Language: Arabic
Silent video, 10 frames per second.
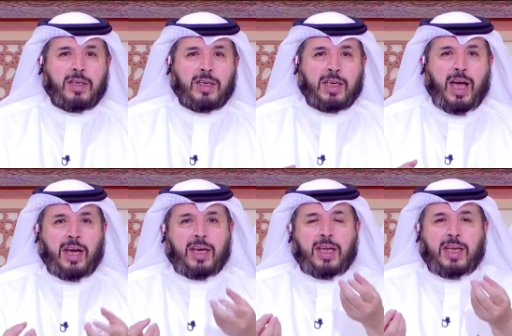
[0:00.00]

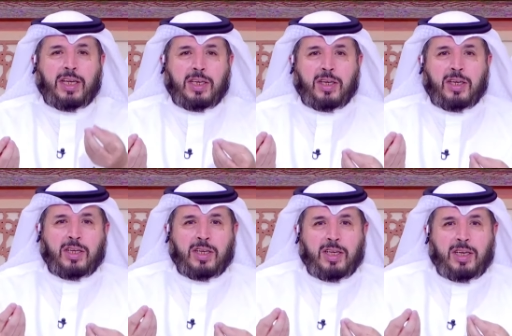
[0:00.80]
يعني
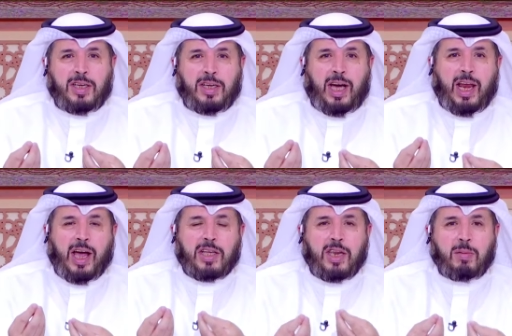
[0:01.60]

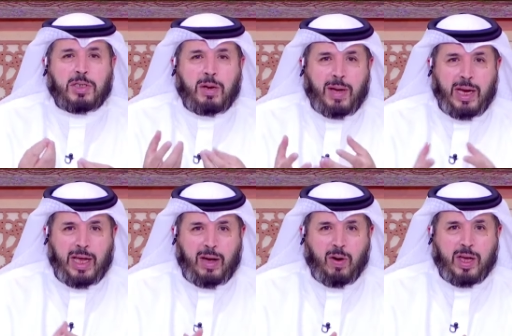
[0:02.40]
حلقتنا
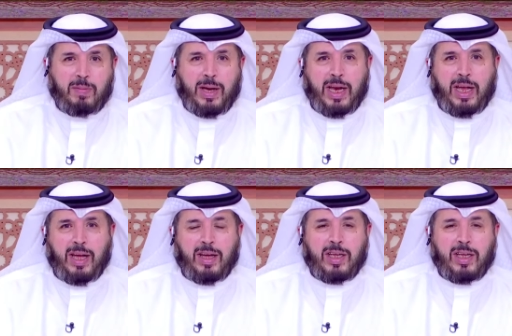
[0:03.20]
بجمالها وكمالها